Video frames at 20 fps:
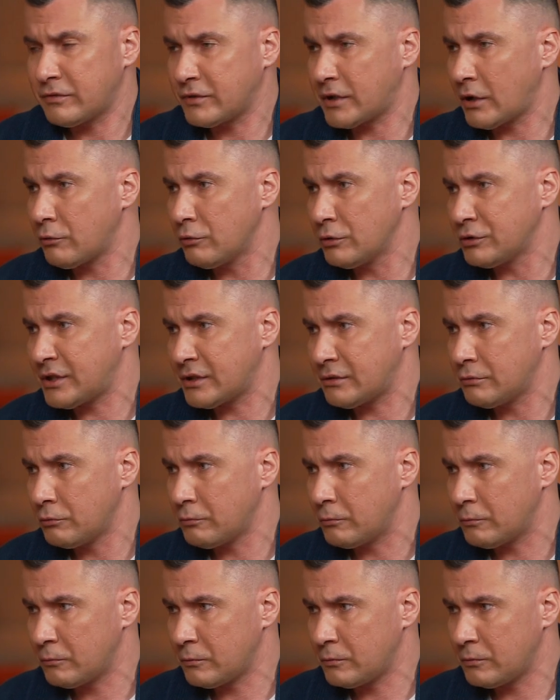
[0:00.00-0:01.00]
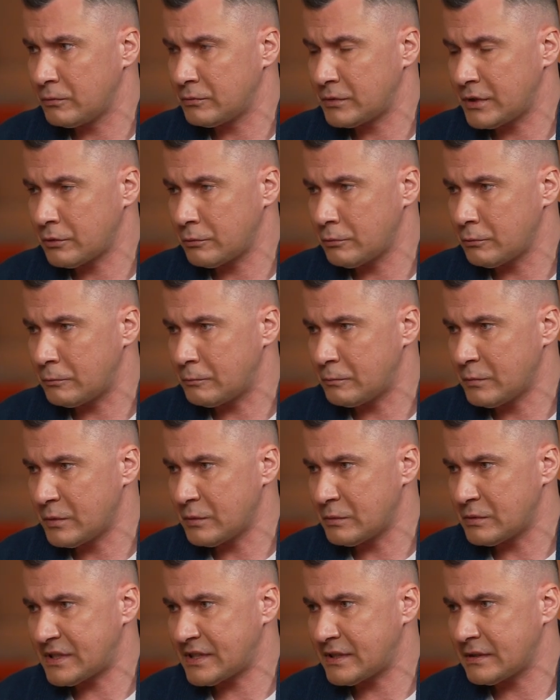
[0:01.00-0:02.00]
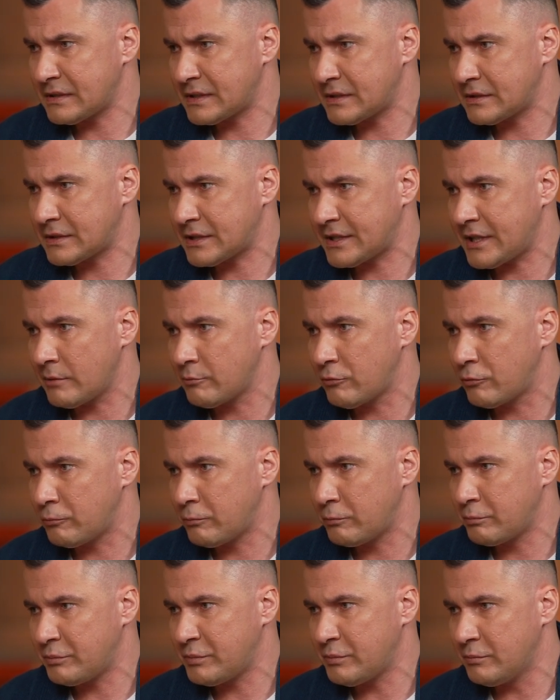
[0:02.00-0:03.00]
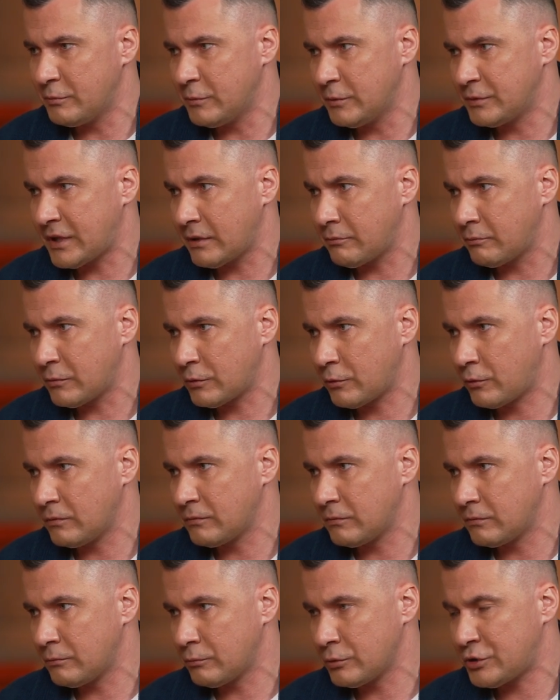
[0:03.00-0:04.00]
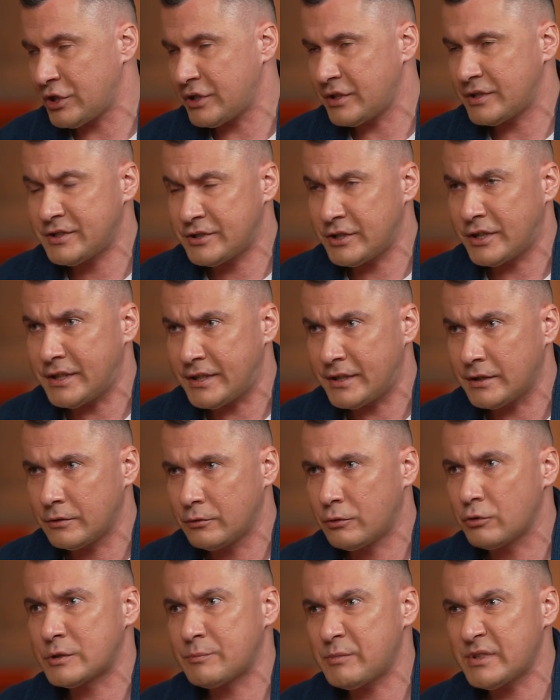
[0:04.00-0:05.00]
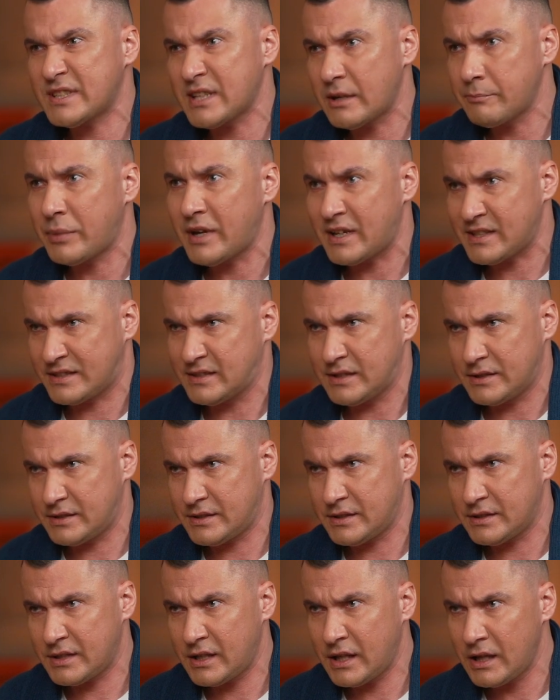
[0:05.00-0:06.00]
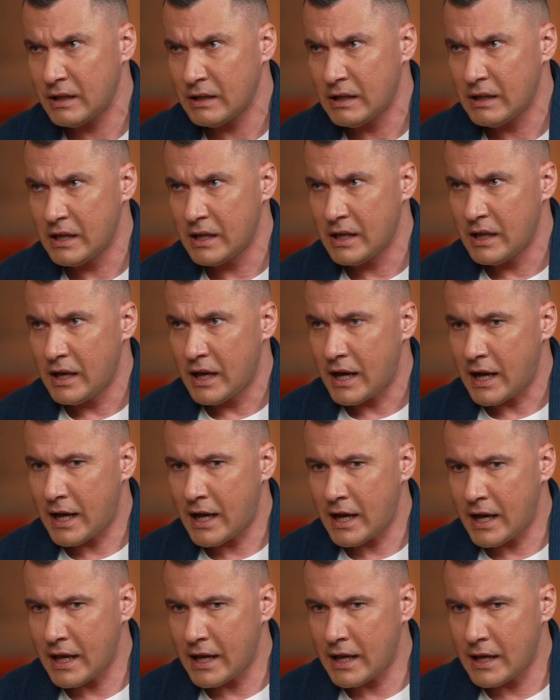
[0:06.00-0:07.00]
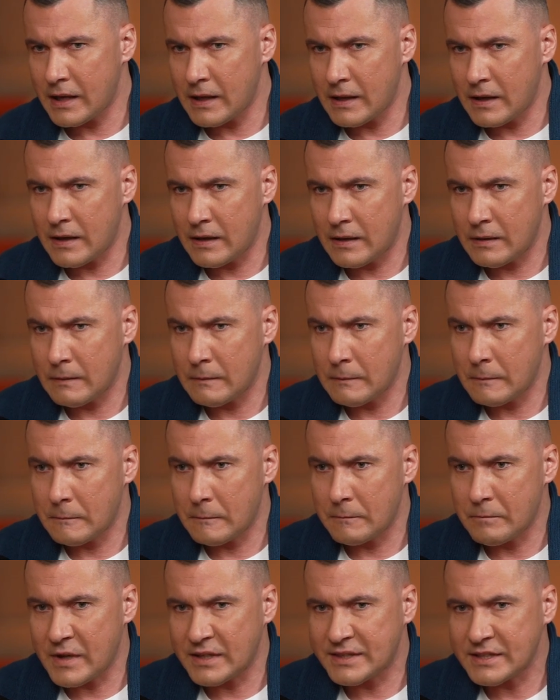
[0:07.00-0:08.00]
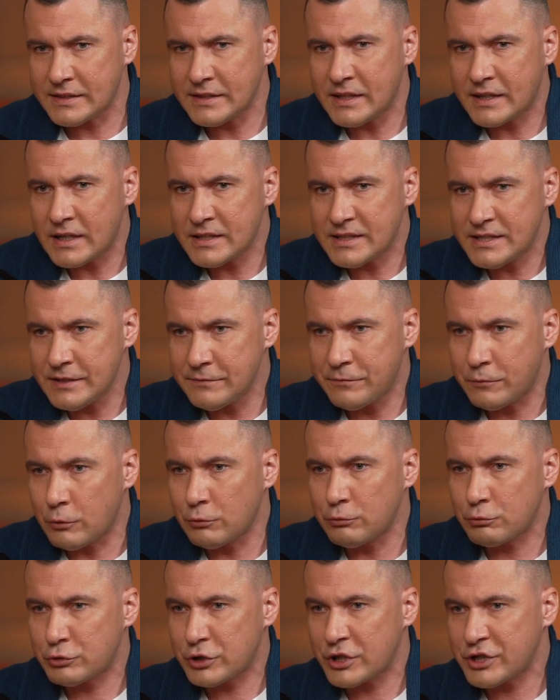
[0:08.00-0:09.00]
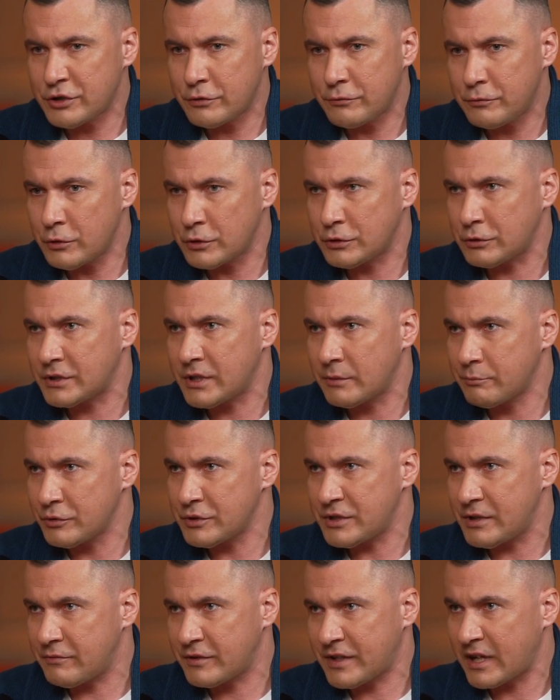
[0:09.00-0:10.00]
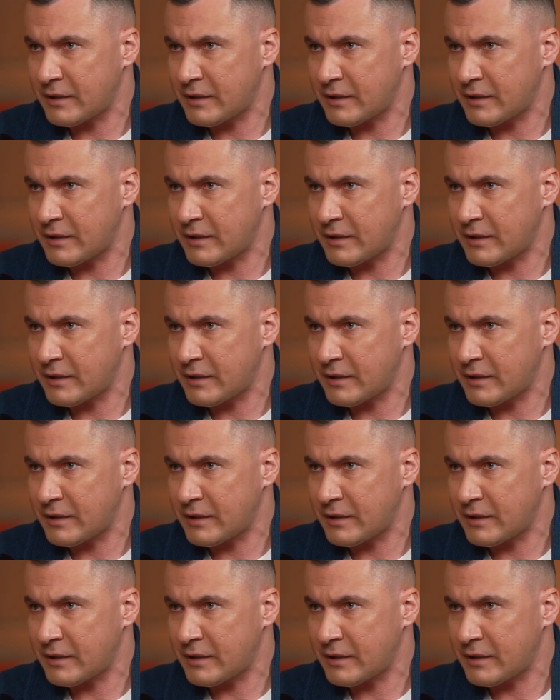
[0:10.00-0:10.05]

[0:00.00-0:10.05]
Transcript: в какую-то ну, э, такую э, схему там, учреждений госбезопасности, да, а э, этот нарратив, он уже живет, допустим, в